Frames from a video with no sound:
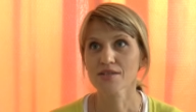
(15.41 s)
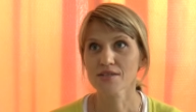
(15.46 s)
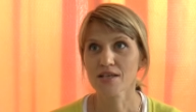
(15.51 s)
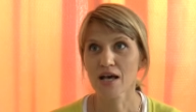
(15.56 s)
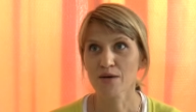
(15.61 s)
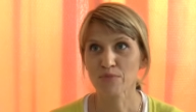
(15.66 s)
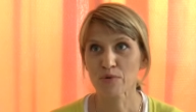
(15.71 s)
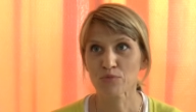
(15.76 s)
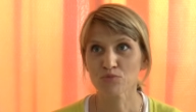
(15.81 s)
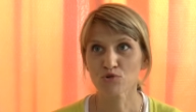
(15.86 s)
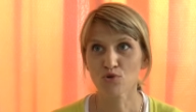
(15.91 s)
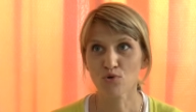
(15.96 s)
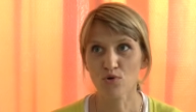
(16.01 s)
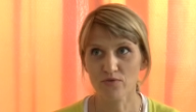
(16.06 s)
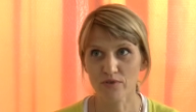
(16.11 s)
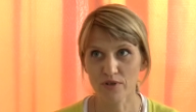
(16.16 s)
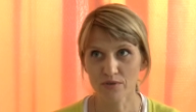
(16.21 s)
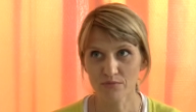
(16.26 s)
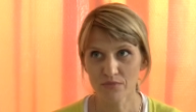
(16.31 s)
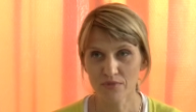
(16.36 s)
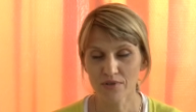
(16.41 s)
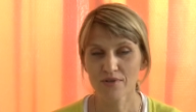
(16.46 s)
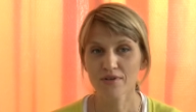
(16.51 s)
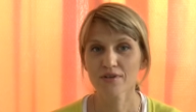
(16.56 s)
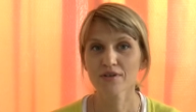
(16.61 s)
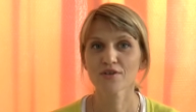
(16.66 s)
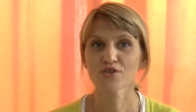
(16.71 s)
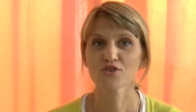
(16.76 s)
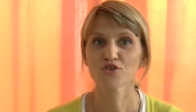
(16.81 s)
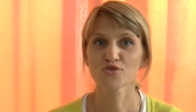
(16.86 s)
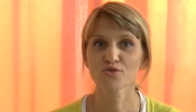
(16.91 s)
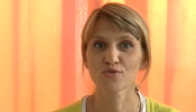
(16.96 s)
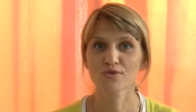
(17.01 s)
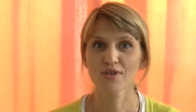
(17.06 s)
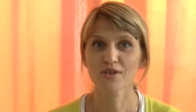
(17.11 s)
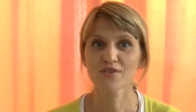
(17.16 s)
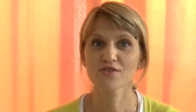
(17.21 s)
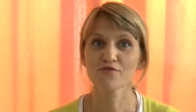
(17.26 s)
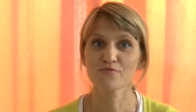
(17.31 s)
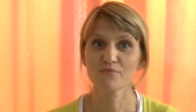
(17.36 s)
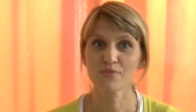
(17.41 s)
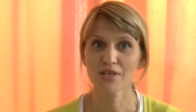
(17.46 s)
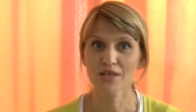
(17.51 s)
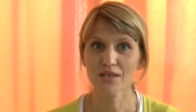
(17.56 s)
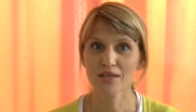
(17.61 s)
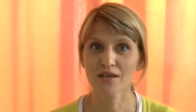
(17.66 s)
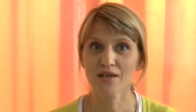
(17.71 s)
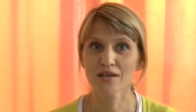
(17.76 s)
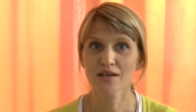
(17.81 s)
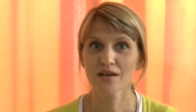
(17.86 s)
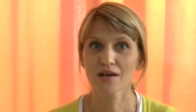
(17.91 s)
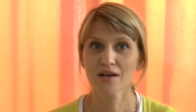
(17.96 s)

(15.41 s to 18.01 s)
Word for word: самом новом, что есть в мире